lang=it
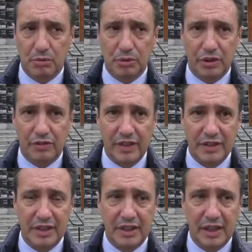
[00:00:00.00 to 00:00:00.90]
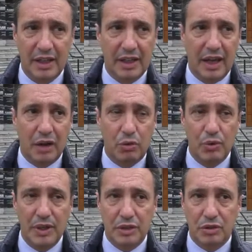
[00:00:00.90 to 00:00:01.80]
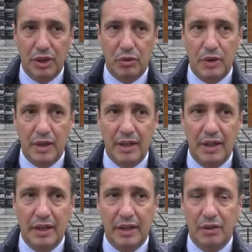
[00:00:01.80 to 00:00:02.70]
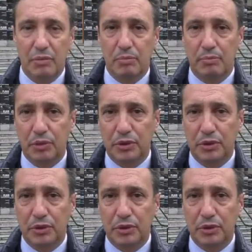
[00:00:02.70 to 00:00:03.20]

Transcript: per poter far sì che alcune zone, quelle eh, non